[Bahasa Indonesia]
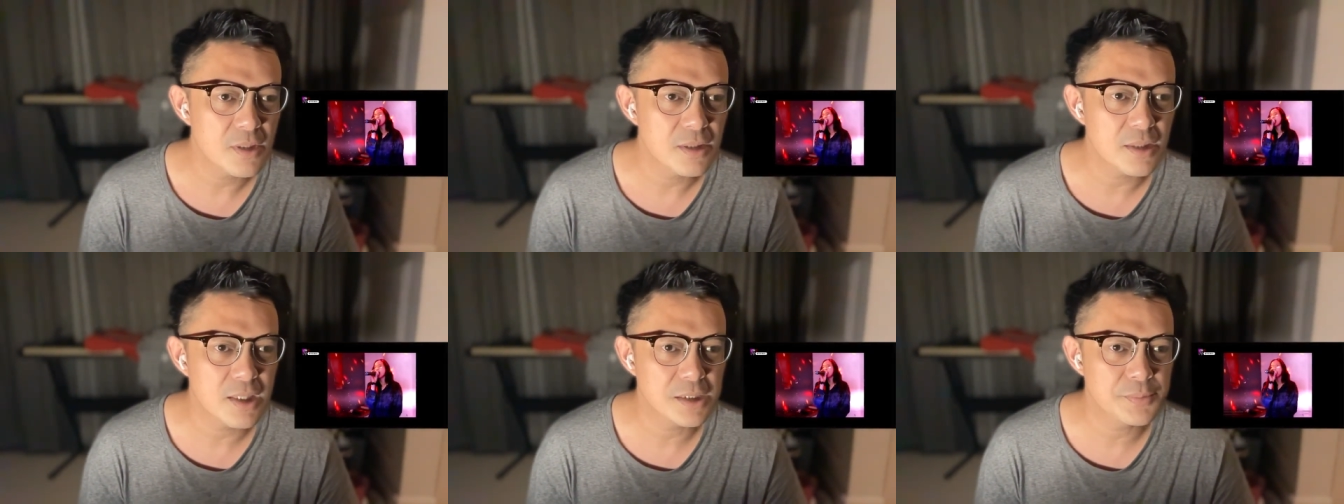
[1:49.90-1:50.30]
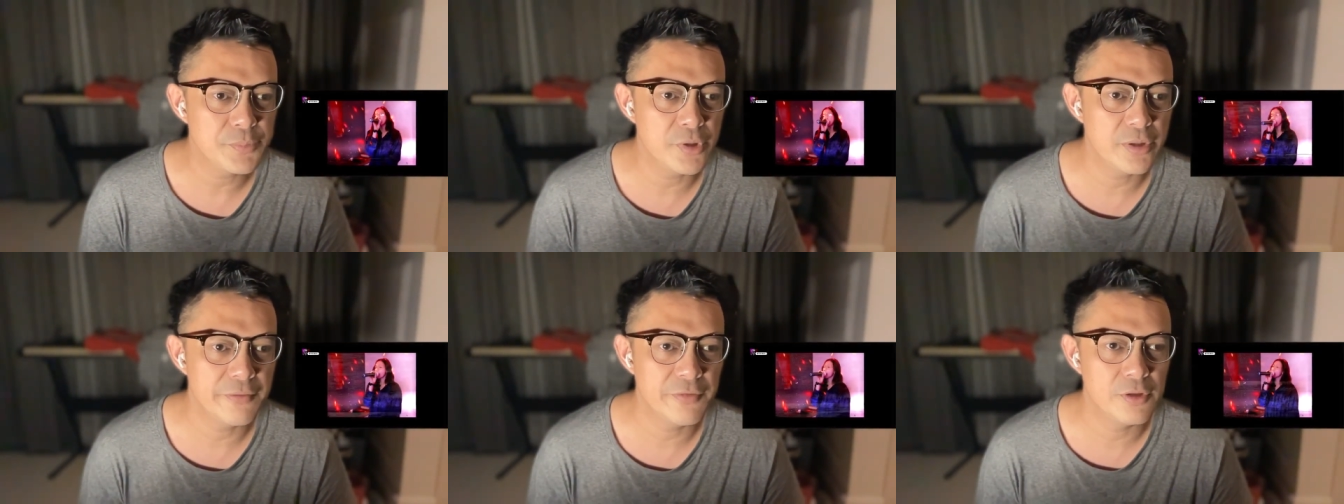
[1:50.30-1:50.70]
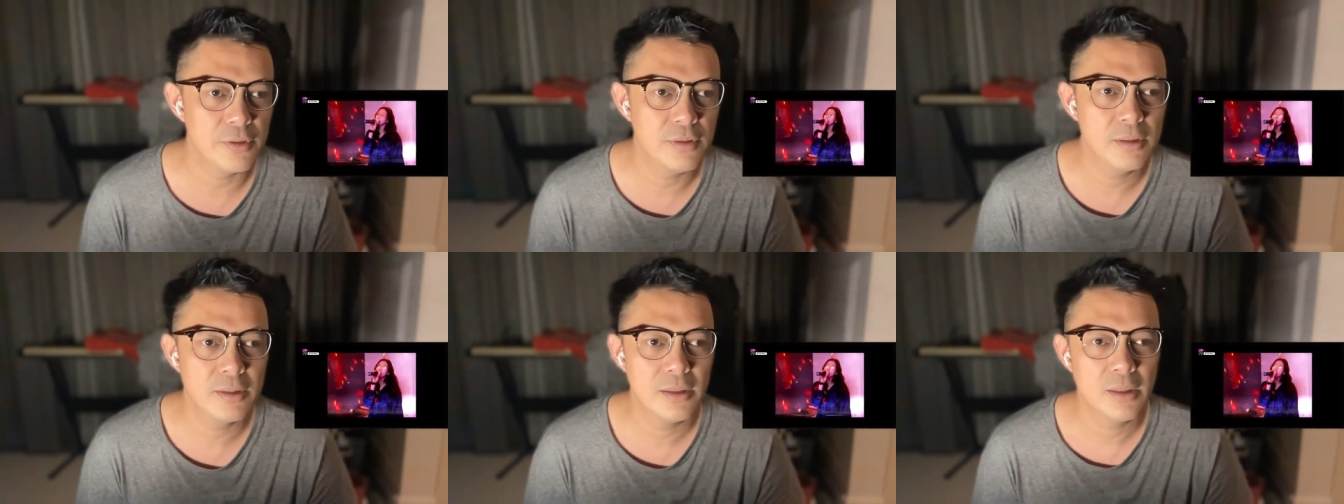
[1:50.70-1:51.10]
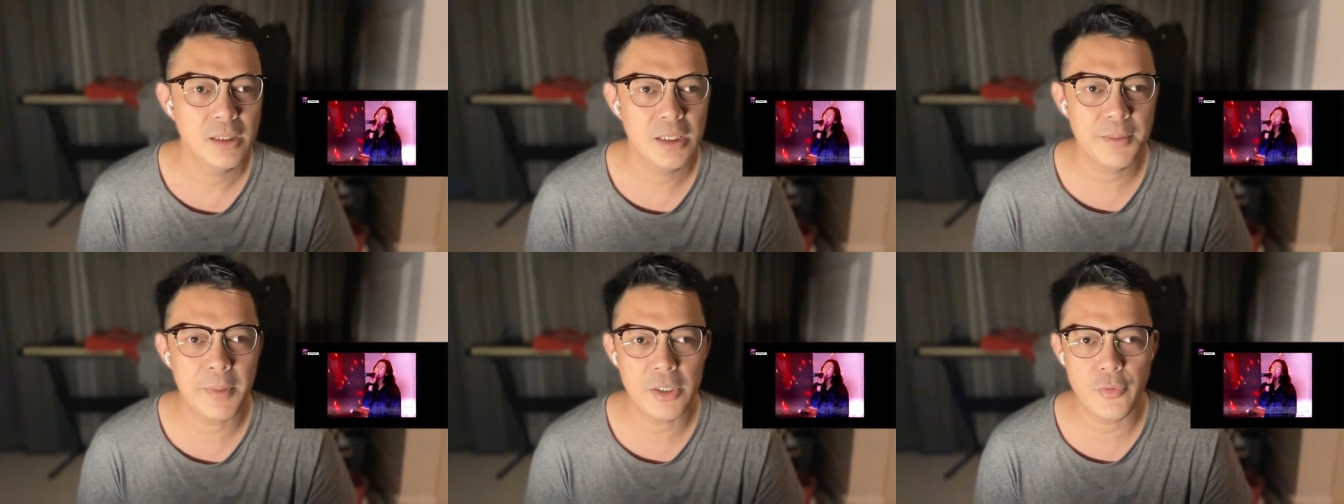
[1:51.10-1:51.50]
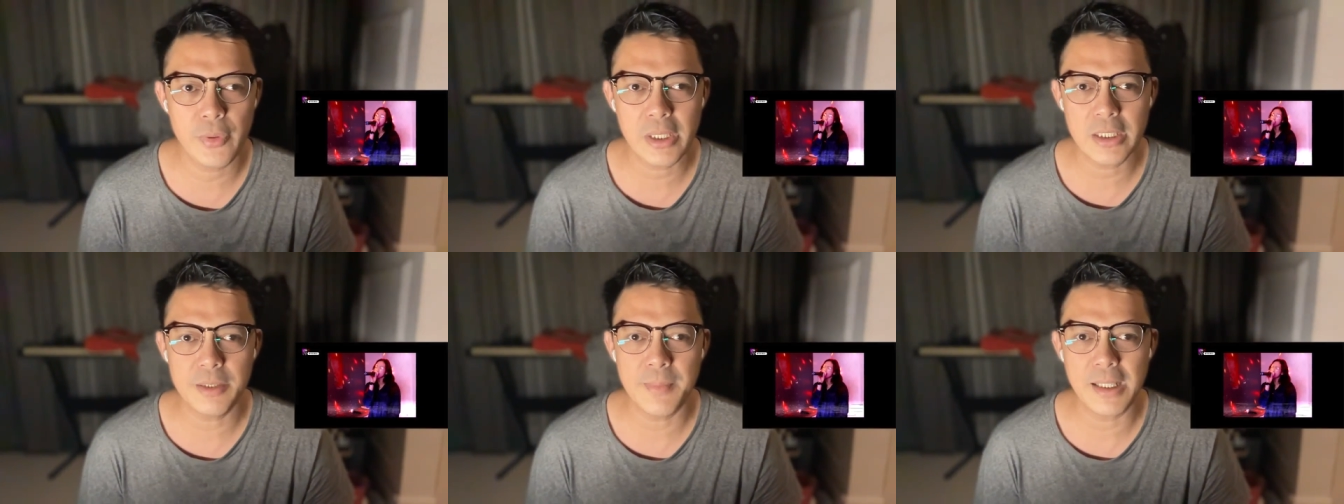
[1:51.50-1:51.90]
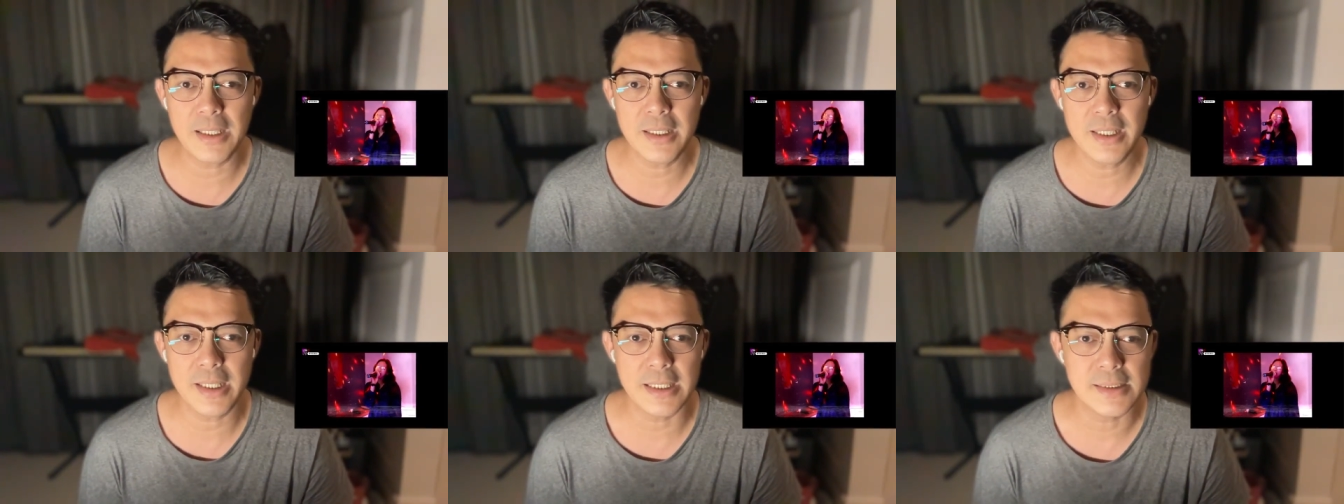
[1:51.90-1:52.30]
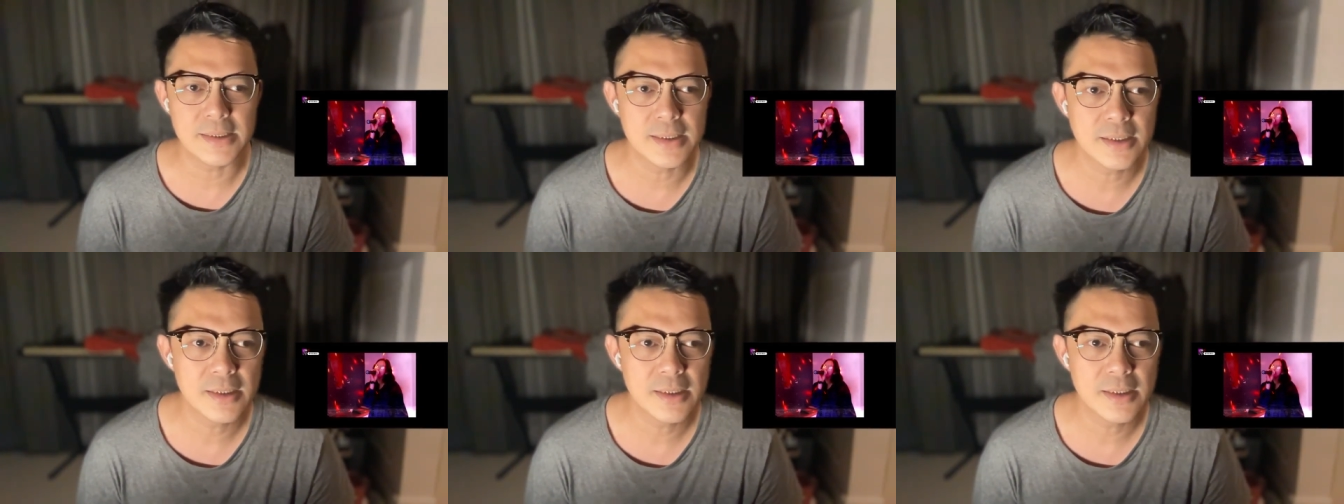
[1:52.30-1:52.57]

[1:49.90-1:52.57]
Crash Beautiful ini by the way lagi di mana dia, guys?